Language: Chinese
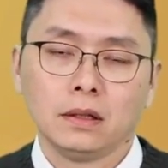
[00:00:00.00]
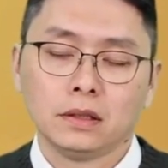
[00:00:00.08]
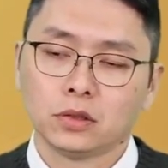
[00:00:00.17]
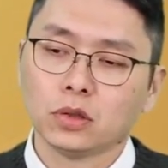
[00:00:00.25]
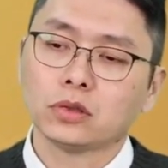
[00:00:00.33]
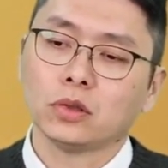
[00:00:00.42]

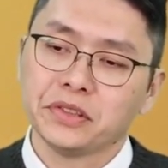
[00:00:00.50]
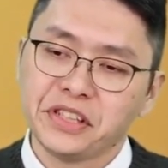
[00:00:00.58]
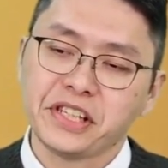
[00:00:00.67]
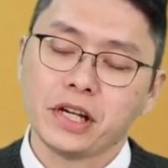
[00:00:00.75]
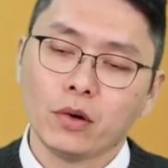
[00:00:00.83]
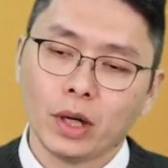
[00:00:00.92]
你说从一
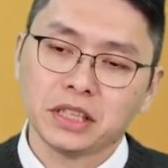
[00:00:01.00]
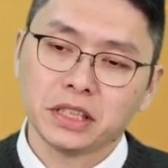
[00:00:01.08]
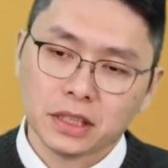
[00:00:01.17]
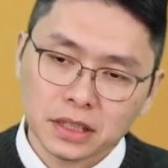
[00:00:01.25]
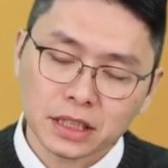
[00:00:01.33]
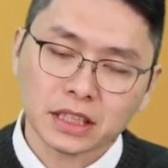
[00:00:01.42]
千块一
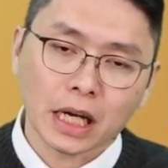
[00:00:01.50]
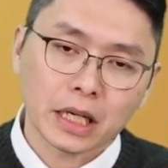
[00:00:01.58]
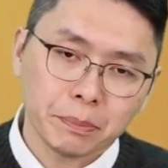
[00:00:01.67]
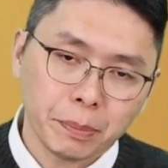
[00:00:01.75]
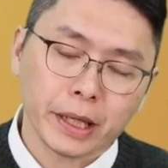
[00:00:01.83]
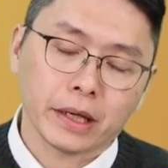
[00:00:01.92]
千二再涨
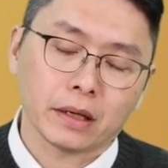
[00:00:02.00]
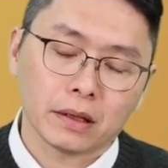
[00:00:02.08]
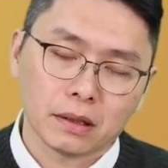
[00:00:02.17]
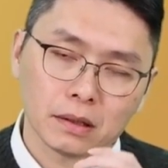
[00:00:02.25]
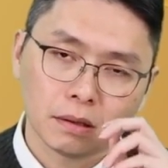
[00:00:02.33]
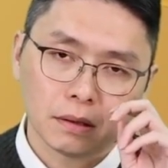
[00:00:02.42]
一倍，
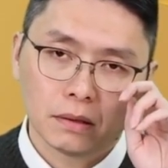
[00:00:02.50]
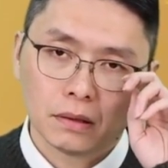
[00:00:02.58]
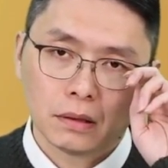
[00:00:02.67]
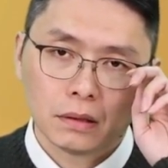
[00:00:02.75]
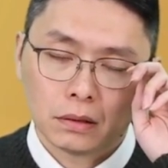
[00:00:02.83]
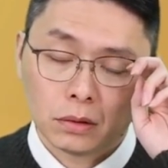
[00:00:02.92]

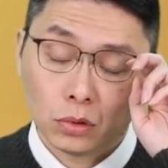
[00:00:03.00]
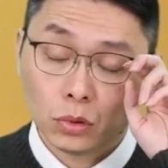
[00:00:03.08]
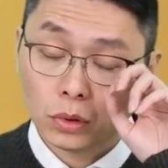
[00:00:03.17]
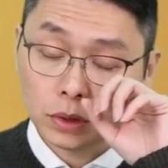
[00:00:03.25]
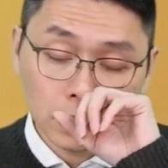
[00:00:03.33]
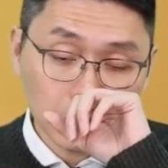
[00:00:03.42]
如
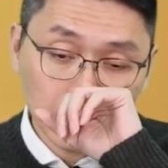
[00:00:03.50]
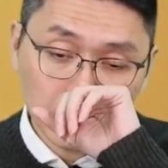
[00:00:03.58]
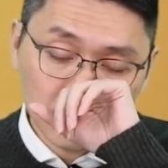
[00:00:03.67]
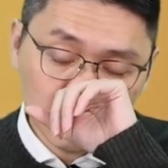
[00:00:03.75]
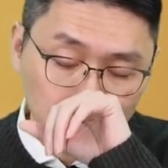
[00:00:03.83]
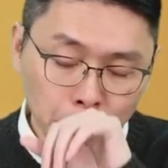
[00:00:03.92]
果这个业
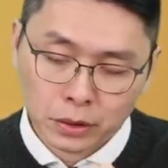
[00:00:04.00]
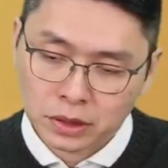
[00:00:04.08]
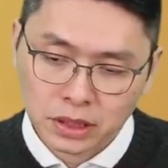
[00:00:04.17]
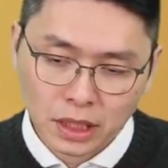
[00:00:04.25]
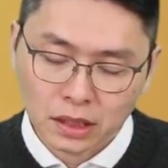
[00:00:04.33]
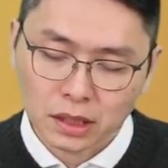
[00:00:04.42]
绩没有
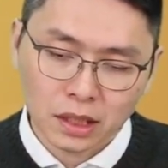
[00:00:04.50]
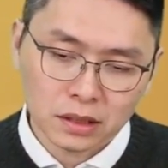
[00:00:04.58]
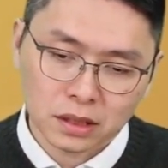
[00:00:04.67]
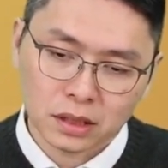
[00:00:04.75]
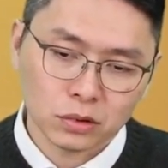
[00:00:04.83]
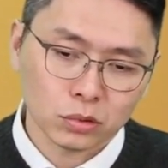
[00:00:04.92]
相当
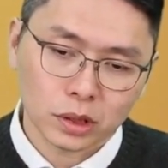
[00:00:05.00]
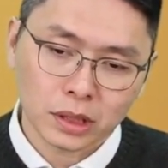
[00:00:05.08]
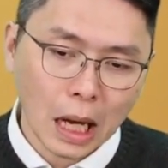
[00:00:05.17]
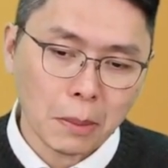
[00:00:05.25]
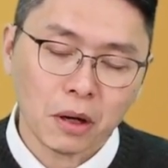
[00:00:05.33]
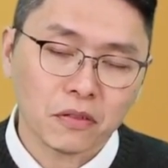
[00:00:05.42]
程度的
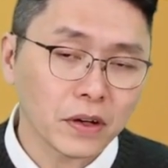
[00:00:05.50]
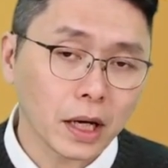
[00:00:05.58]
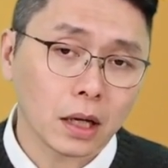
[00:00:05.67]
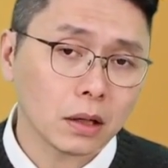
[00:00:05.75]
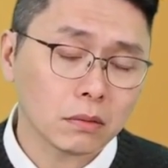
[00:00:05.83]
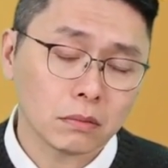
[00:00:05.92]
大爆
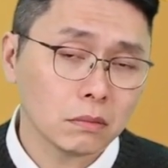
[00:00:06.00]
发，